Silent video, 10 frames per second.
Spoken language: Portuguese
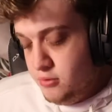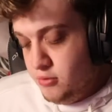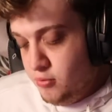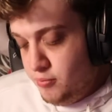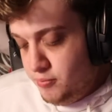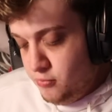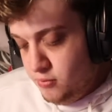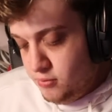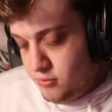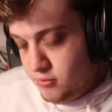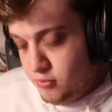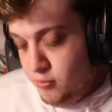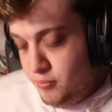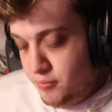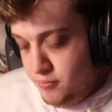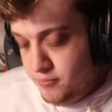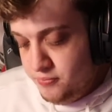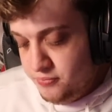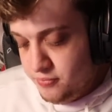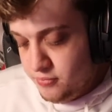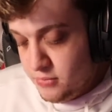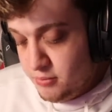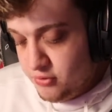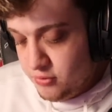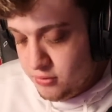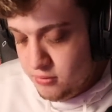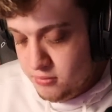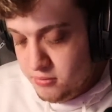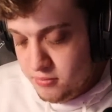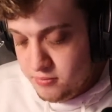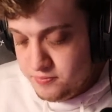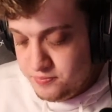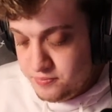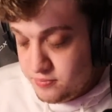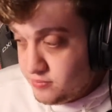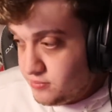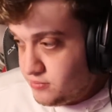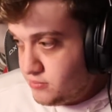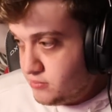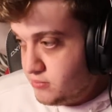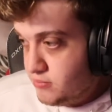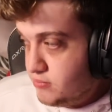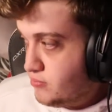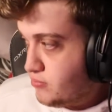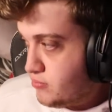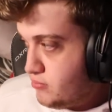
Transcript: Te um, amo, cara. Um, e fica de boa. Tamo junto. Te chamaram pra jogar. Tem que jogar.